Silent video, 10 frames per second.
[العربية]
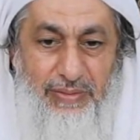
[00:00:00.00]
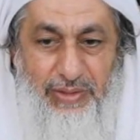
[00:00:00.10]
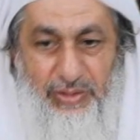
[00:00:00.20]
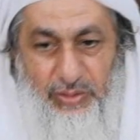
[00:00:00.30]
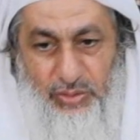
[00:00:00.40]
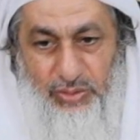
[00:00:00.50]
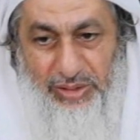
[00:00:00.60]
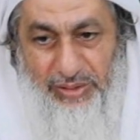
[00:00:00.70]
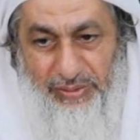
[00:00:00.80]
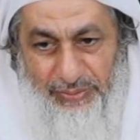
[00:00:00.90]
فيأخذون
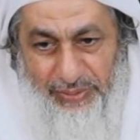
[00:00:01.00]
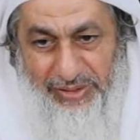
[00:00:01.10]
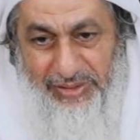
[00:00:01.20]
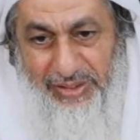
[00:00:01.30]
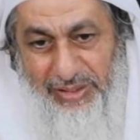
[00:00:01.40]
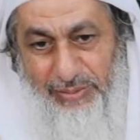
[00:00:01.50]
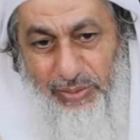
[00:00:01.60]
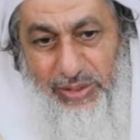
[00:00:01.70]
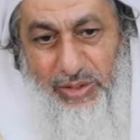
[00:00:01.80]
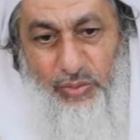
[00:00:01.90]
الفائدة
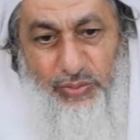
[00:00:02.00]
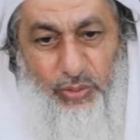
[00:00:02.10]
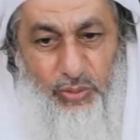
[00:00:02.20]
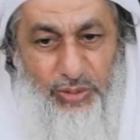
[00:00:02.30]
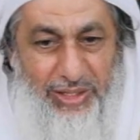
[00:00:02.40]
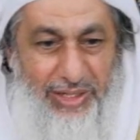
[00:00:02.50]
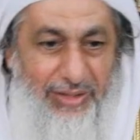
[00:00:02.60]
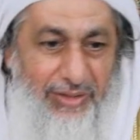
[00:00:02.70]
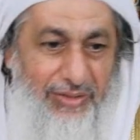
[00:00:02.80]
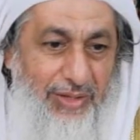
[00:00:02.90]
الربوية ينفقونها
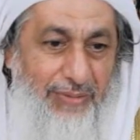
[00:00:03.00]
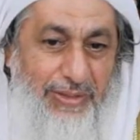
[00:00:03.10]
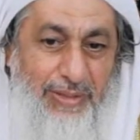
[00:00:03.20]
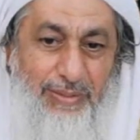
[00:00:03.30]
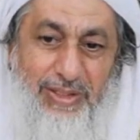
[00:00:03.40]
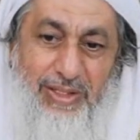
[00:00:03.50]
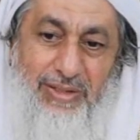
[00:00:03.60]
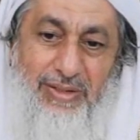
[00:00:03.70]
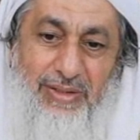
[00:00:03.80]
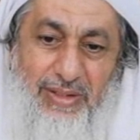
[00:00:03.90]
على نظافة
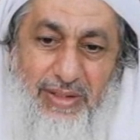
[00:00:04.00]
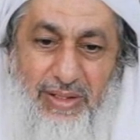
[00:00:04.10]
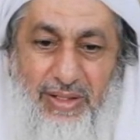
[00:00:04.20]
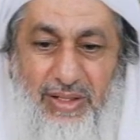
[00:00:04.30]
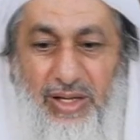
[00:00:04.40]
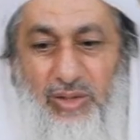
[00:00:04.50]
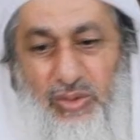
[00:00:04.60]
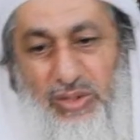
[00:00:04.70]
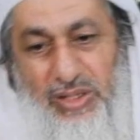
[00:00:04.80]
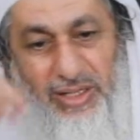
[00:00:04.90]
المكان
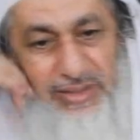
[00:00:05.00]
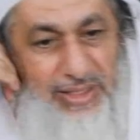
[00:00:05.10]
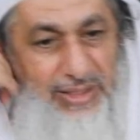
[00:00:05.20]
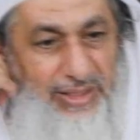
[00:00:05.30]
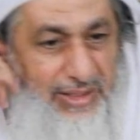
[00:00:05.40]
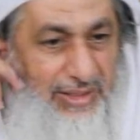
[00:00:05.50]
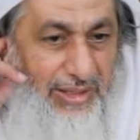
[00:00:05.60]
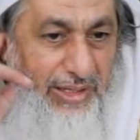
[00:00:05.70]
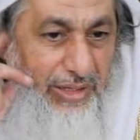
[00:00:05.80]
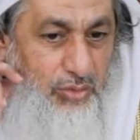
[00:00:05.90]
أقول الأصل أن
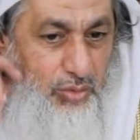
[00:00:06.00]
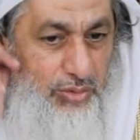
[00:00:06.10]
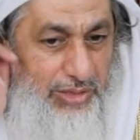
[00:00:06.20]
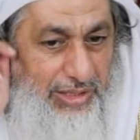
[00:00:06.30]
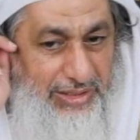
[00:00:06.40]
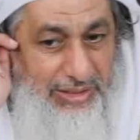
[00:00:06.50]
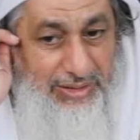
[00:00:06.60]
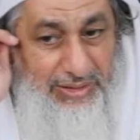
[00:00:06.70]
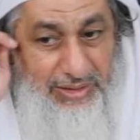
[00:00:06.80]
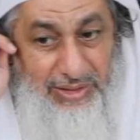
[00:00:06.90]
هذا لا يجوز
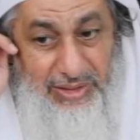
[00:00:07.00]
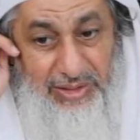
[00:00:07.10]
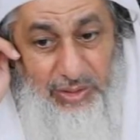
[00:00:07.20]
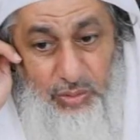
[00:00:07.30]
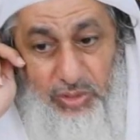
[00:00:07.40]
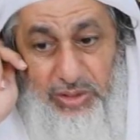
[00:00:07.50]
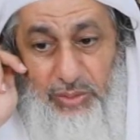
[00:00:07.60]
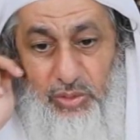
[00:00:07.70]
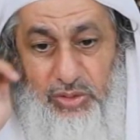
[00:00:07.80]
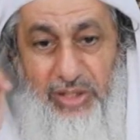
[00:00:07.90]
لكن إذا كنت
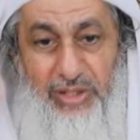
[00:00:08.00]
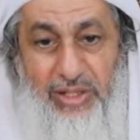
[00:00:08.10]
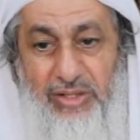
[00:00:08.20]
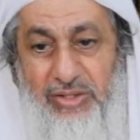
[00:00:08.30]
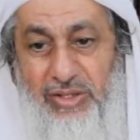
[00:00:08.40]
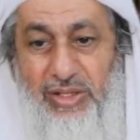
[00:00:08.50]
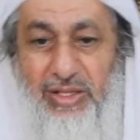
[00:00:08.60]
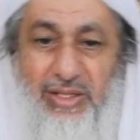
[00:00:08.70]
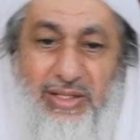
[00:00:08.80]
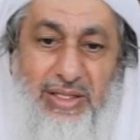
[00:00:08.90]
مضطرا لشراء
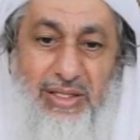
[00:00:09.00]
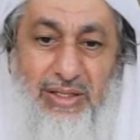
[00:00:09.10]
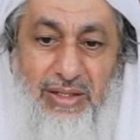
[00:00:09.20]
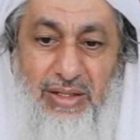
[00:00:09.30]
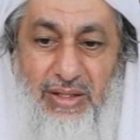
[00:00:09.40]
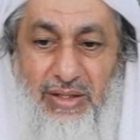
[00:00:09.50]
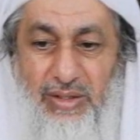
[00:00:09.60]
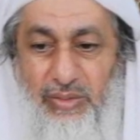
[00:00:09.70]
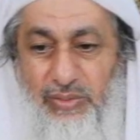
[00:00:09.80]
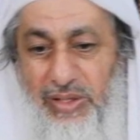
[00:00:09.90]
هذه
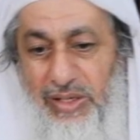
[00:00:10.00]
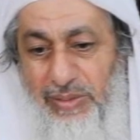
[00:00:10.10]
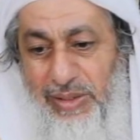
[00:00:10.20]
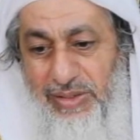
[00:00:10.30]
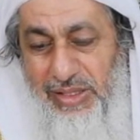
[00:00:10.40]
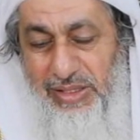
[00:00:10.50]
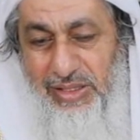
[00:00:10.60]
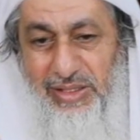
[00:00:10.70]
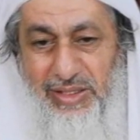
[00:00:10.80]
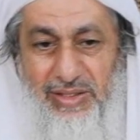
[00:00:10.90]
فلا بأس
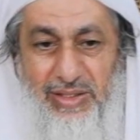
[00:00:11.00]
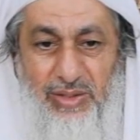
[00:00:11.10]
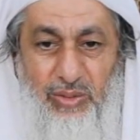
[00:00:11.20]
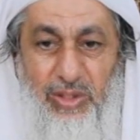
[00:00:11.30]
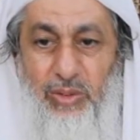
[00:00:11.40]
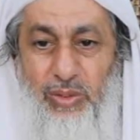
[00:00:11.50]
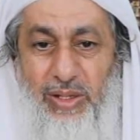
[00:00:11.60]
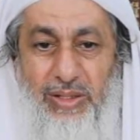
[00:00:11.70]
حينئذ والله